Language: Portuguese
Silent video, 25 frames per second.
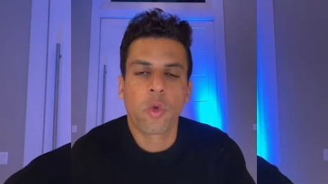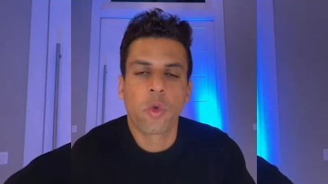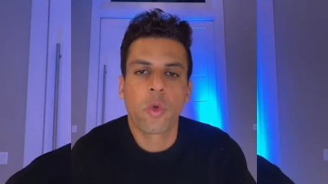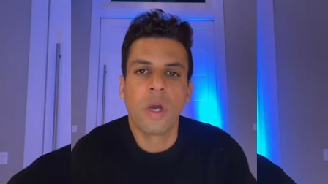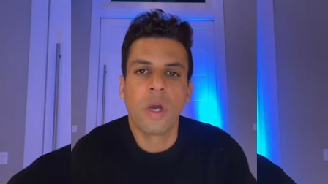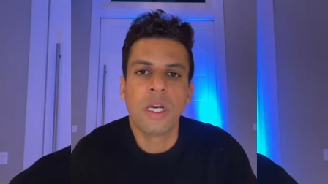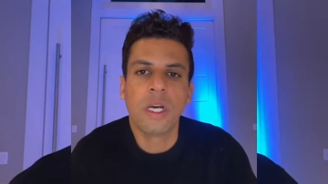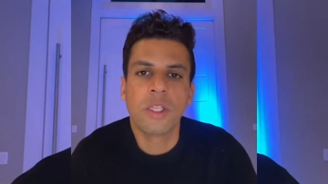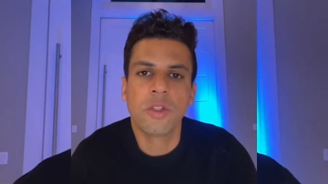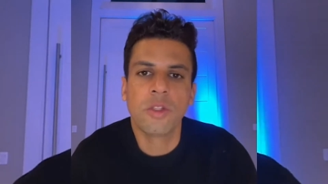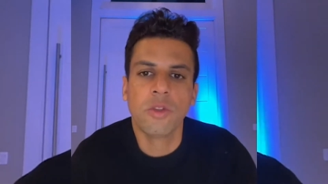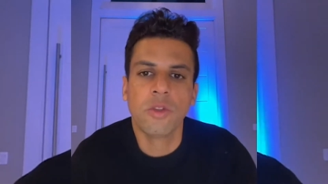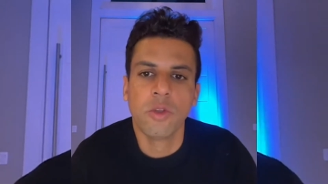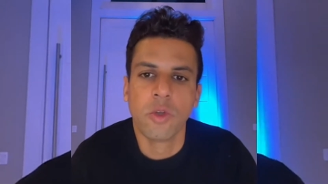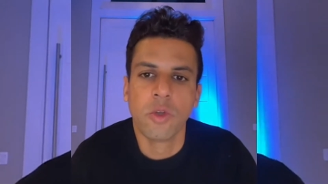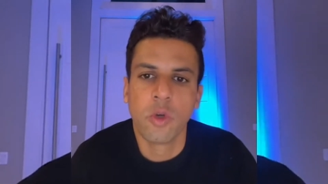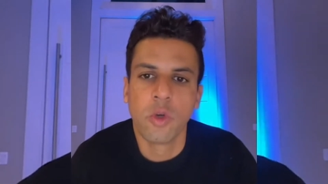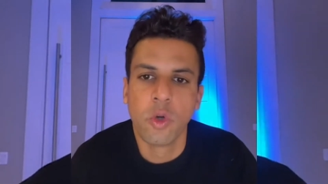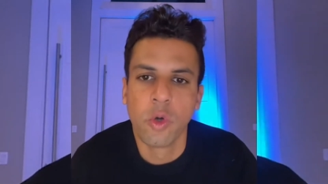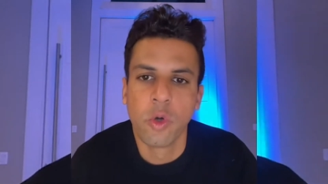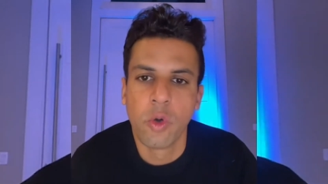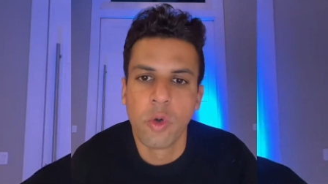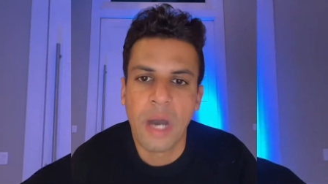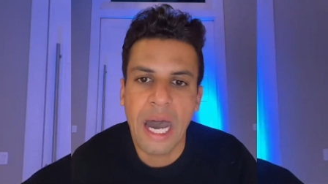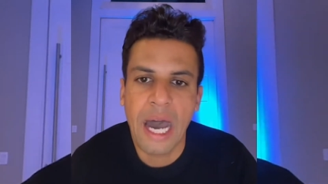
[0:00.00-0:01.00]
Quando
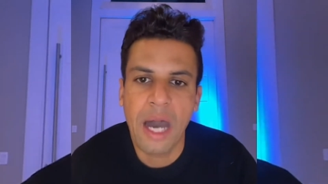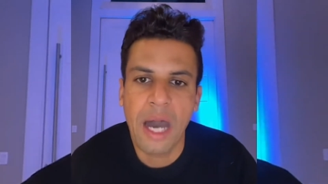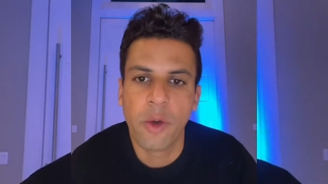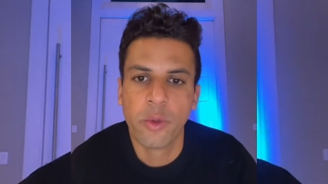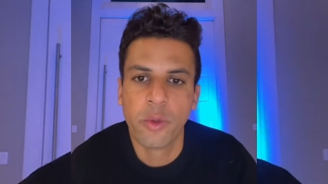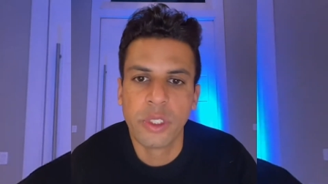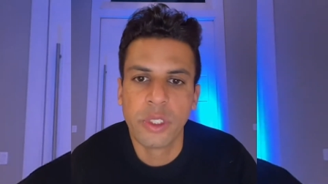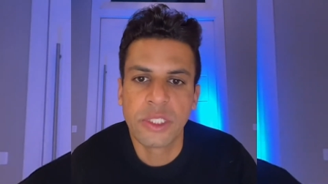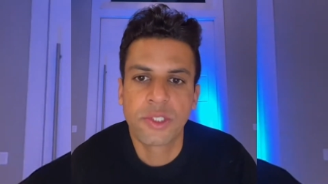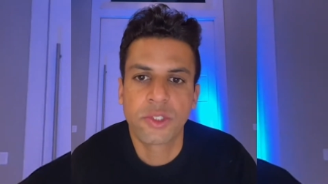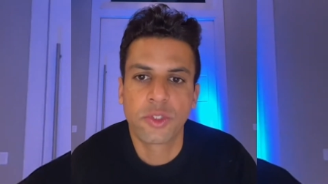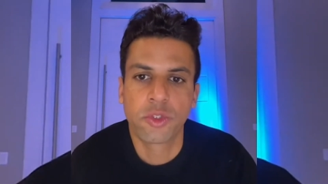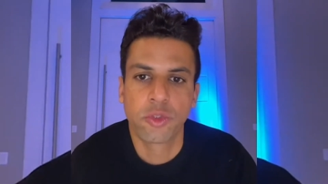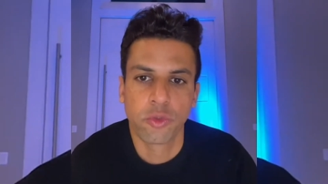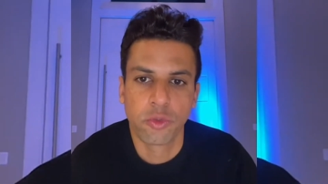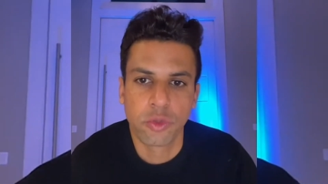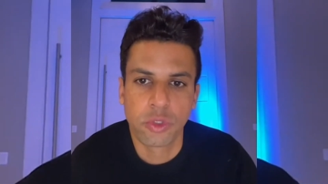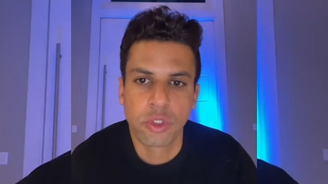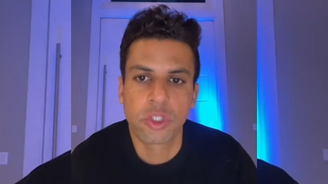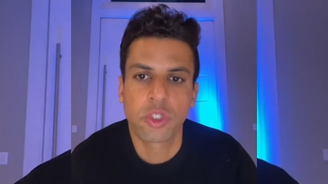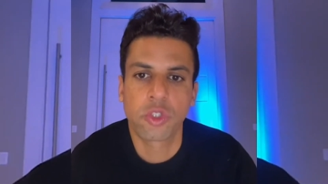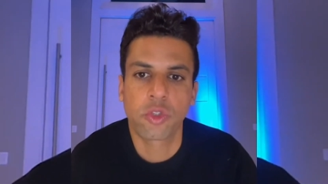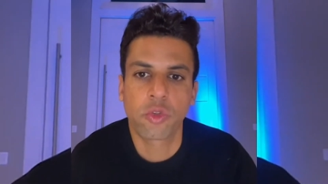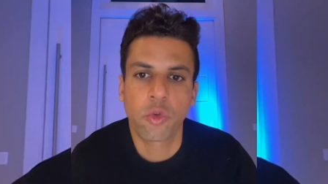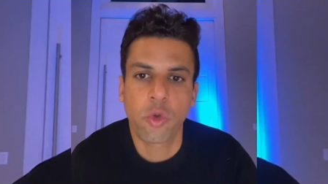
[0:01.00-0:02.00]
o Howard
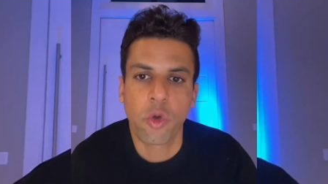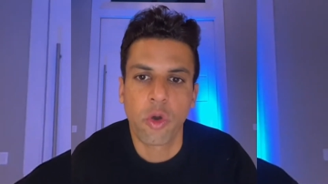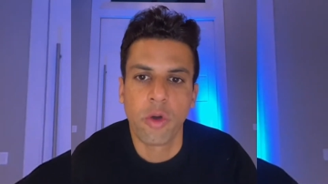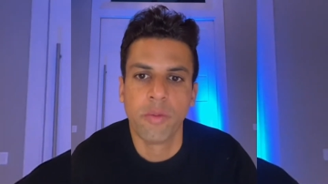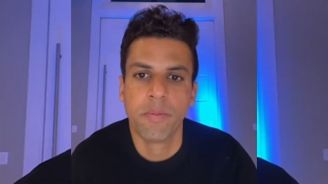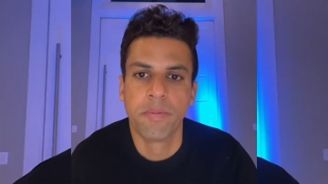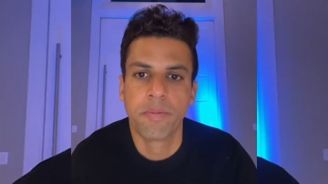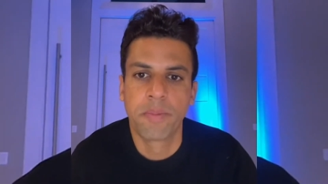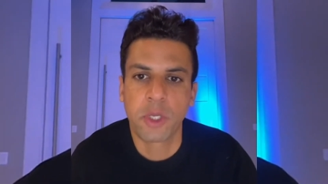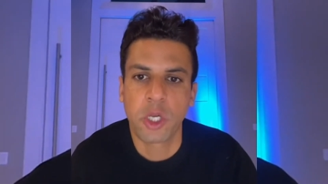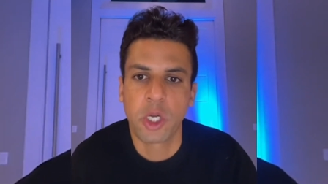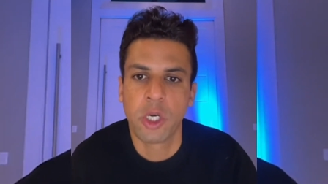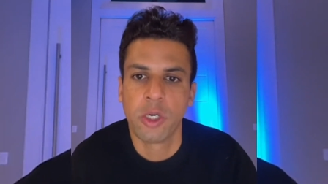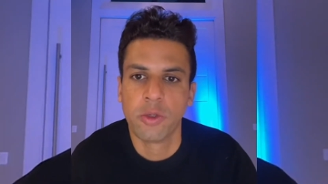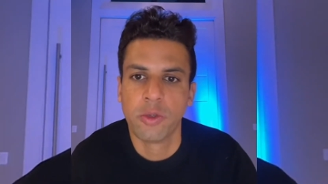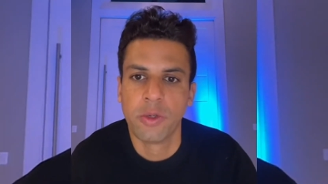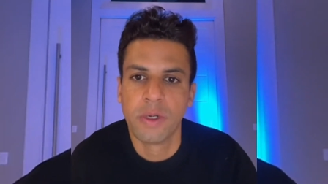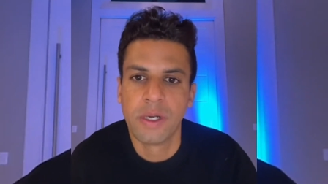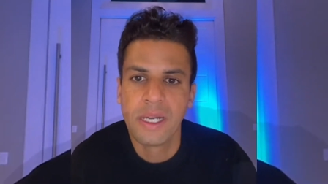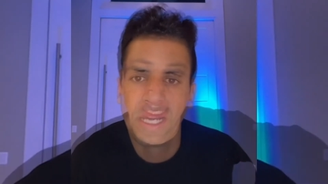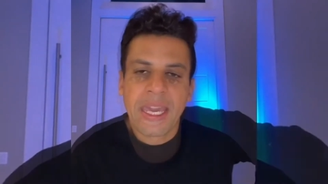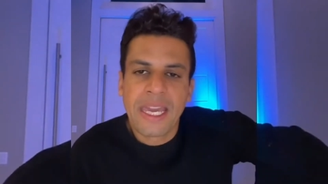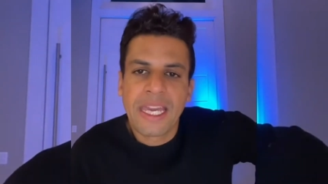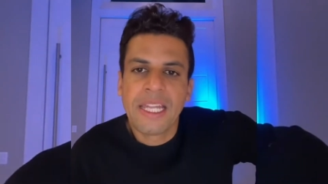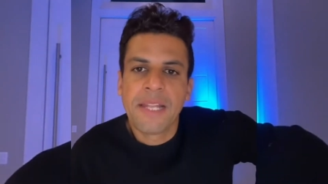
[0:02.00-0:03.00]
Schultz comprou,